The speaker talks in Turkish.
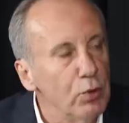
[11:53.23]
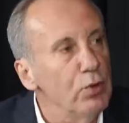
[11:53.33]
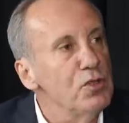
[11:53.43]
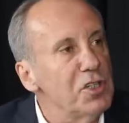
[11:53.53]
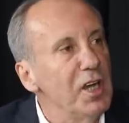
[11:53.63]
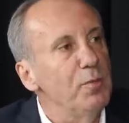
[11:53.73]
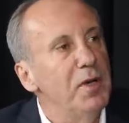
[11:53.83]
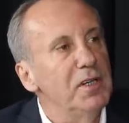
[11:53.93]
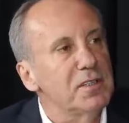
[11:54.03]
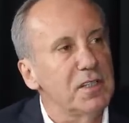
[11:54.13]
bugün CHP
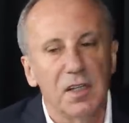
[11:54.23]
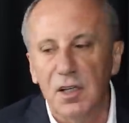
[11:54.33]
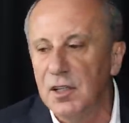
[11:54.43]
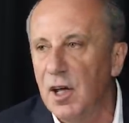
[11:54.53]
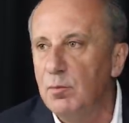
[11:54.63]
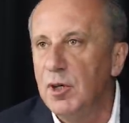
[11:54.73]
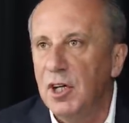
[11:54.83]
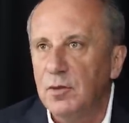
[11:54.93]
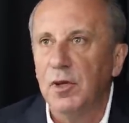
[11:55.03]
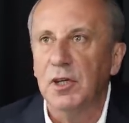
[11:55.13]
listelerinden
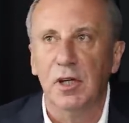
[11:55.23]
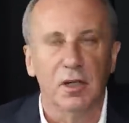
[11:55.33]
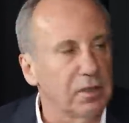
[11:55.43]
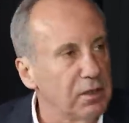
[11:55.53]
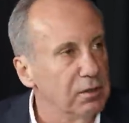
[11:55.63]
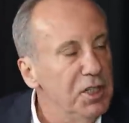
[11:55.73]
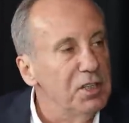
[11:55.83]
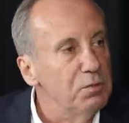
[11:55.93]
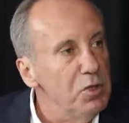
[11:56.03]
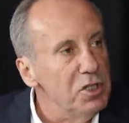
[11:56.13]
milletvekili adayı.
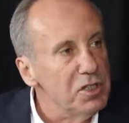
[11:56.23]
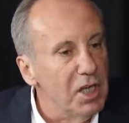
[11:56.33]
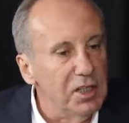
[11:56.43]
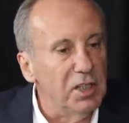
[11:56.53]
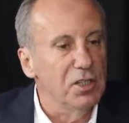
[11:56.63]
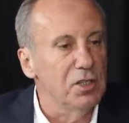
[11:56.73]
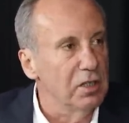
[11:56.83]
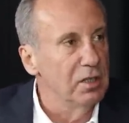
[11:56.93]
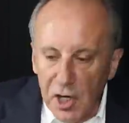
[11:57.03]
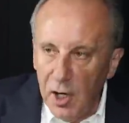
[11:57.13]
77
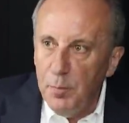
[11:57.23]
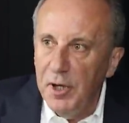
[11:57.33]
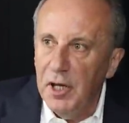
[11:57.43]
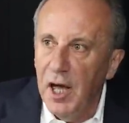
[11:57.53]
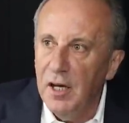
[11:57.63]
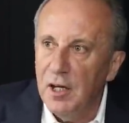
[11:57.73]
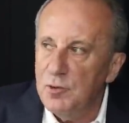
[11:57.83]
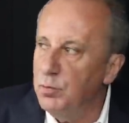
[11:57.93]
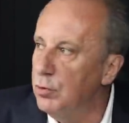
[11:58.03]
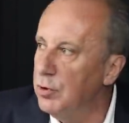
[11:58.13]
kişi. CHP en
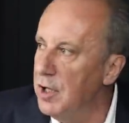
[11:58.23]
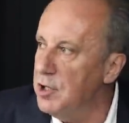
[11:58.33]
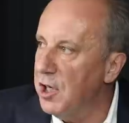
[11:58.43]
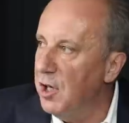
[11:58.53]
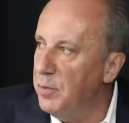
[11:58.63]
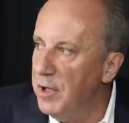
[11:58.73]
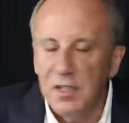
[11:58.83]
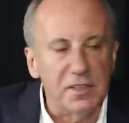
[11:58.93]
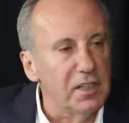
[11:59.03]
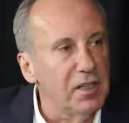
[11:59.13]
az bulunan CHP
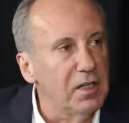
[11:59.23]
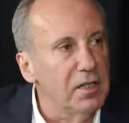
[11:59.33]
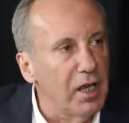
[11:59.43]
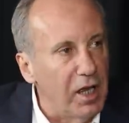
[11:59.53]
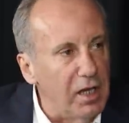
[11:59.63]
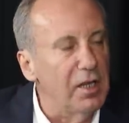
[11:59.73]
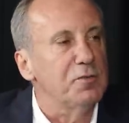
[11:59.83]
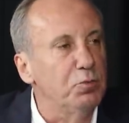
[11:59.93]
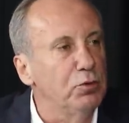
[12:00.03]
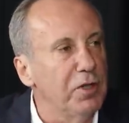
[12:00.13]
listelerinde en
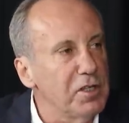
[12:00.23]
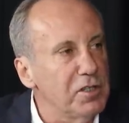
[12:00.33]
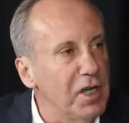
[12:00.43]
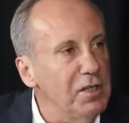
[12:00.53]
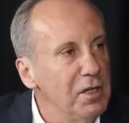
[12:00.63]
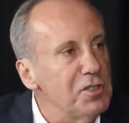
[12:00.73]
az bulunan şey